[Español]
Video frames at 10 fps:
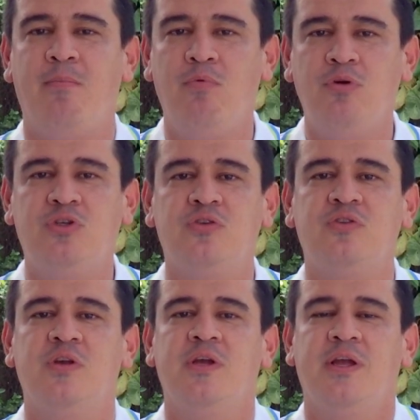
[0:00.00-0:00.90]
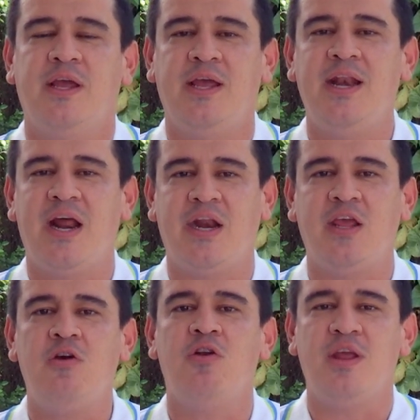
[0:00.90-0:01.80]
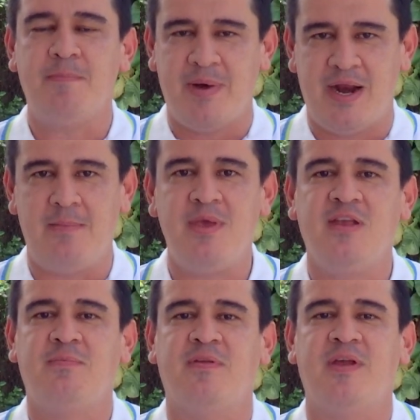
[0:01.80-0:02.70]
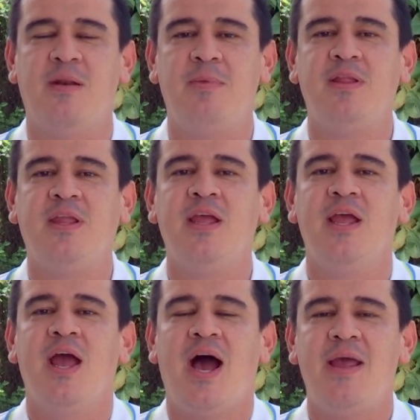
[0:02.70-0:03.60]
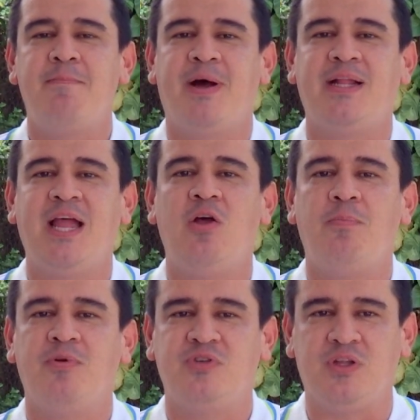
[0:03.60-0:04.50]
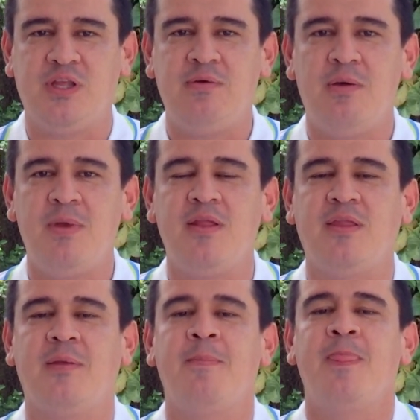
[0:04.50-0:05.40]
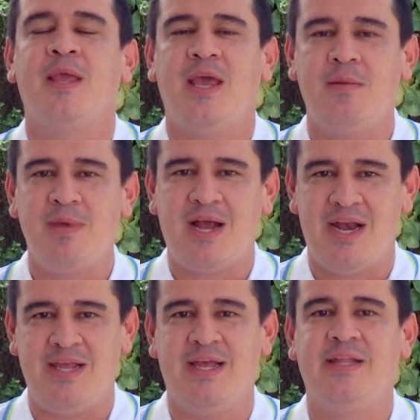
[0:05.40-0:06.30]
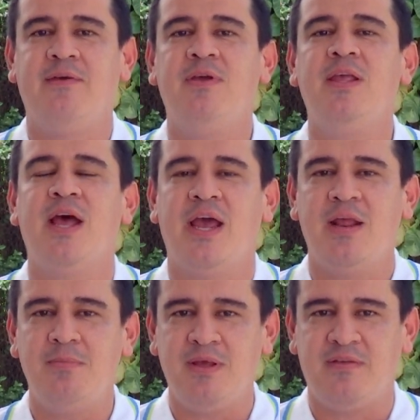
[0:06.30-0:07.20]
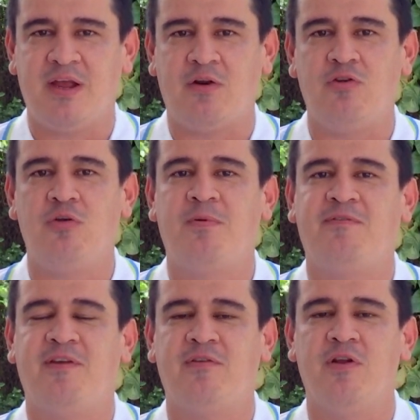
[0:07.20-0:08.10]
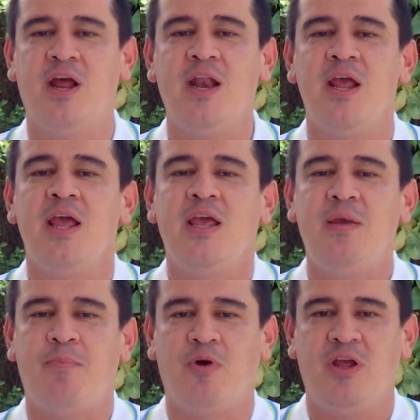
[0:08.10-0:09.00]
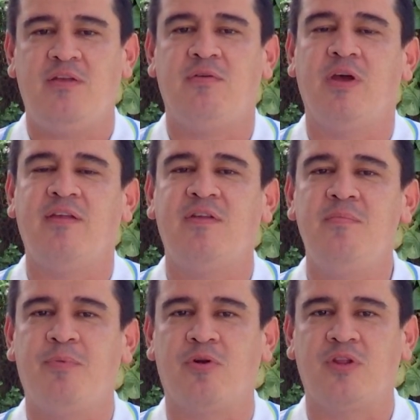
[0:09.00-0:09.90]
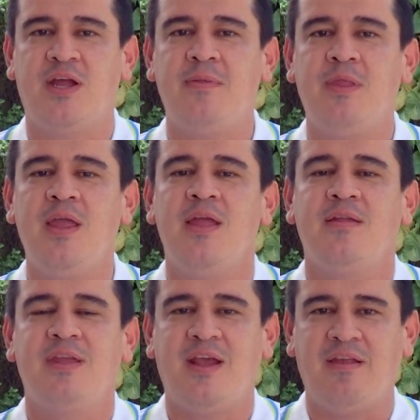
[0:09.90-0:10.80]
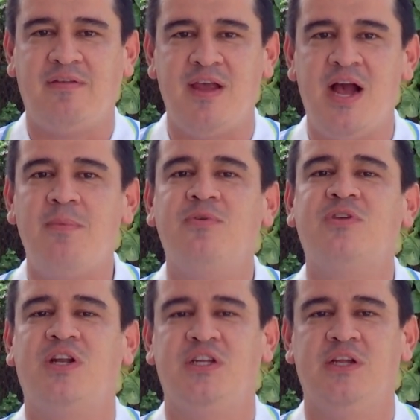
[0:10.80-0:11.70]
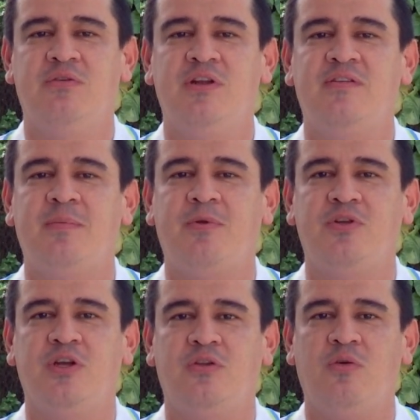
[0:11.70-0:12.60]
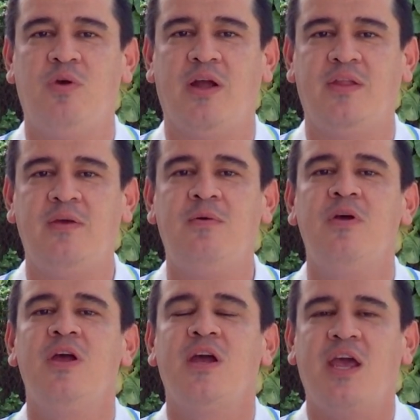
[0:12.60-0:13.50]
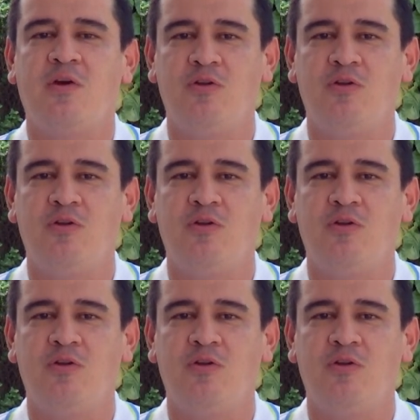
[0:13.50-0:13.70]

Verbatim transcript: muchos en la región y para mí especialmente ha impactado positivamente en mi calidad de vida, en mi desarrollo profesional y por eso es importante de que sigamos creyendo en este proyecto educativo, que